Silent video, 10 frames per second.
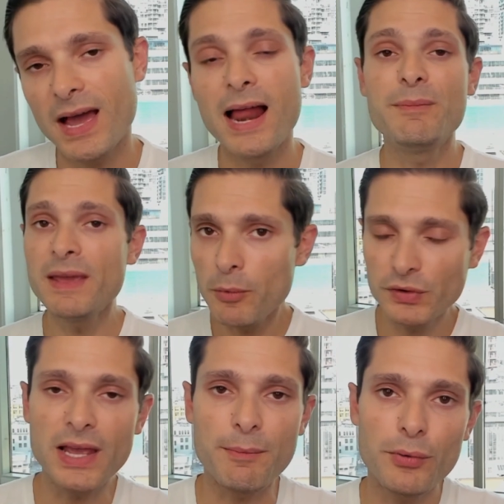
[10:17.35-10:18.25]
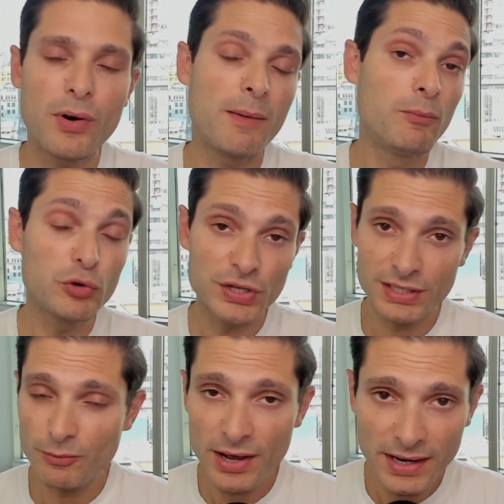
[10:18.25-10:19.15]
Al mismo tiempo,
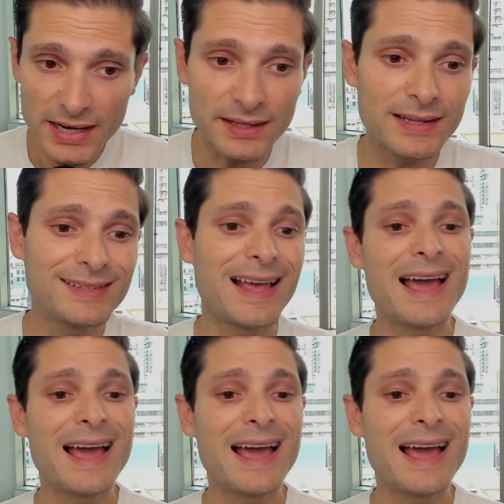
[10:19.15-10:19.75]
muchísimos analistas